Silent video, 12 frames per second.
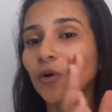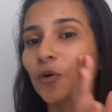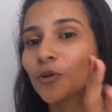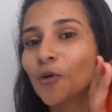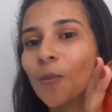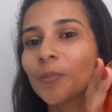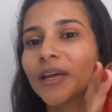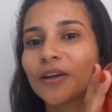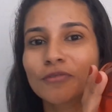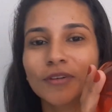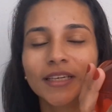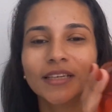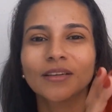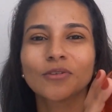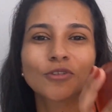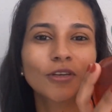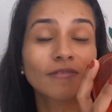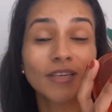Quando eu comprei, eu falei,
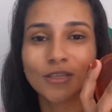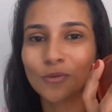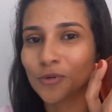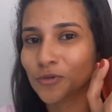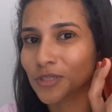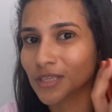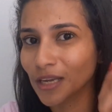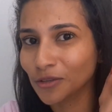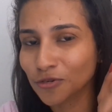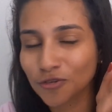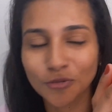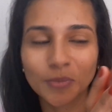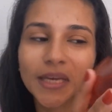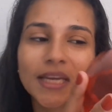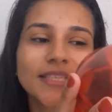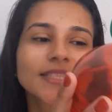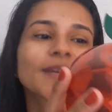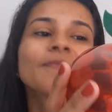não, isso aqui vai ser o meu centro de
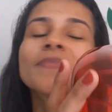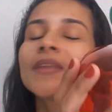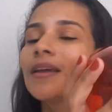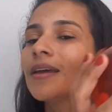mesa.